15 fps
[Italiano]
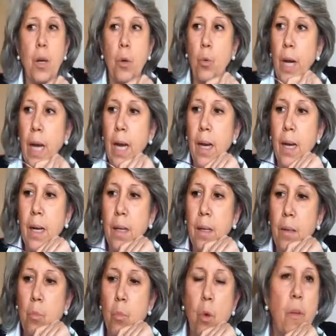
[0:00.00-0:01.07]
c'è
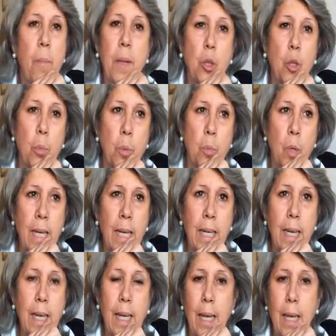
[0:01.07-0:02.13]
un movimento
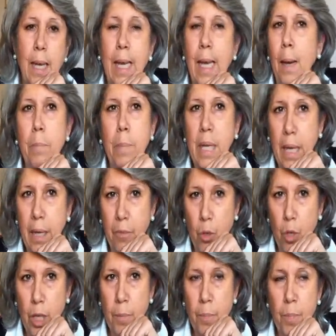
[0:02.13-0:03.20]
popolare che è
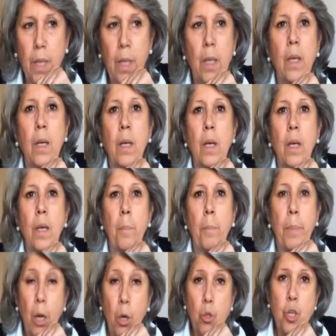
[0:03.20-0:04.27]
ammirevole
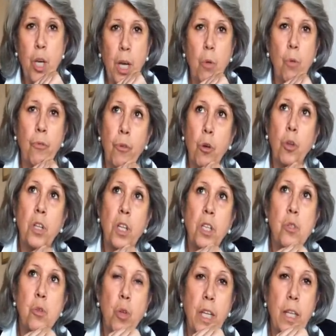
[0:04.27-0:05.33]
però c'è anche un
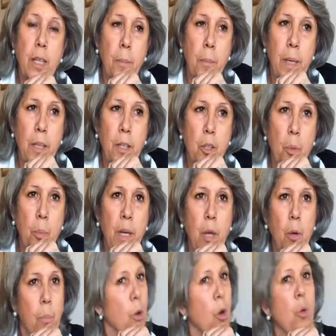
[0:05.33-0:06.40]
forte disorientamento
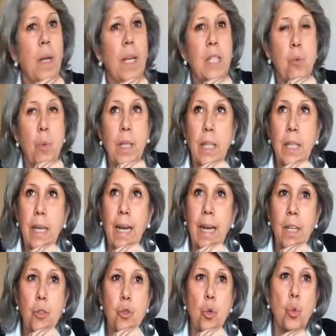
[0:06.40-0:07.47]
perché è un po' come la squadra
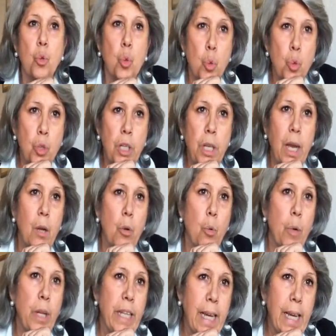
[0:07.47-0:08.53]
di calcio, tutti
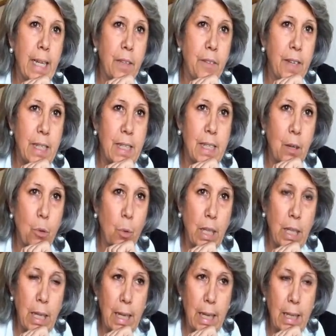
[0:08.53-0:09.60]
hanno un'idea diversa
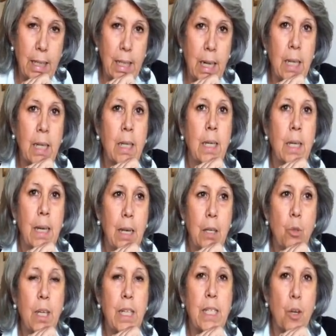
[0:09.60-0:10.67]
l'una dall'altra.
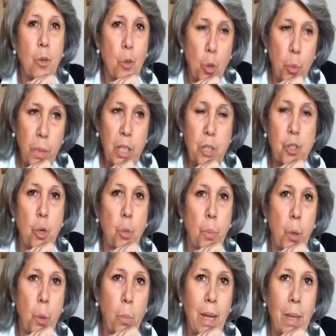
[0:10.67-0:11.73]
Allora, secondo me
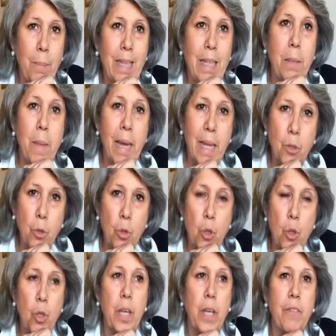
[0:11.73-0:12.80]
c'è un problema di
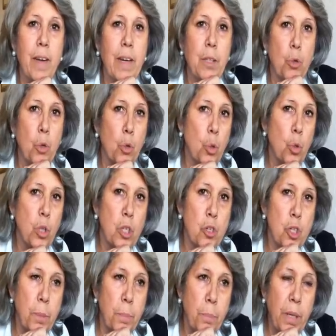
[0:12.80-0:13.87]
metodo che va
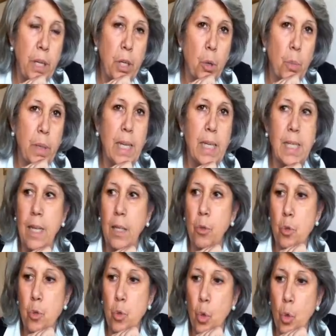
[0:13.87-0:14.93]
introdotto a Ciampino perché è
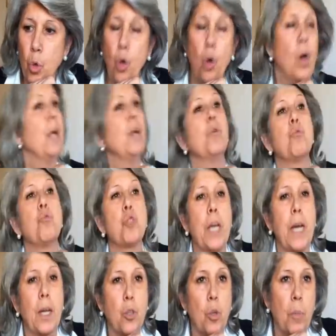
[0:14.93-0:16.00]
stato solo
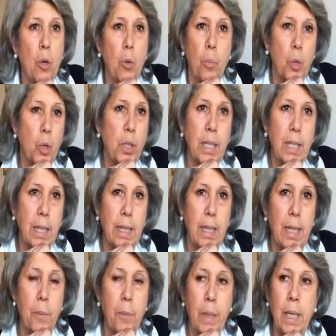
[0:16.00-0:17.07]
annunciato ma non portato
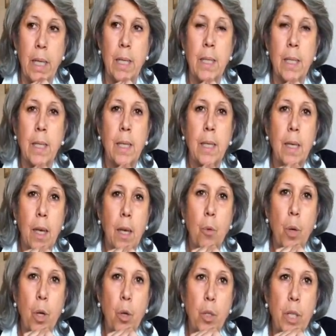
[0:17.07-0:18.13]
a termine,
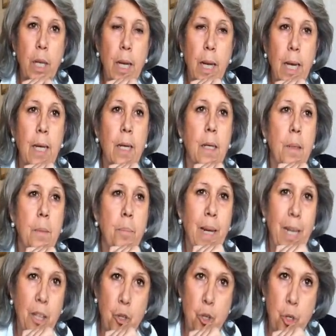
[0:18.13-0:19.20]
che è quello della
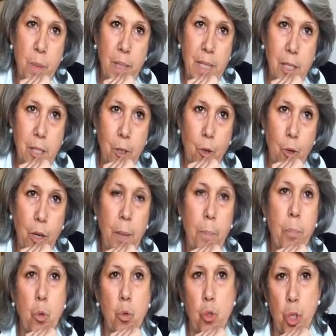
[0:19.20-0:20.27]

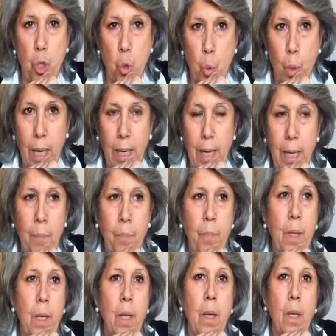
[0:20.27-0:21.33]
partecipazione
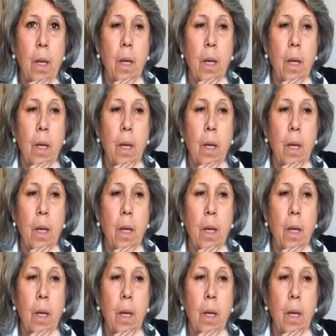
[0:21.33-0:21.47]
progettuale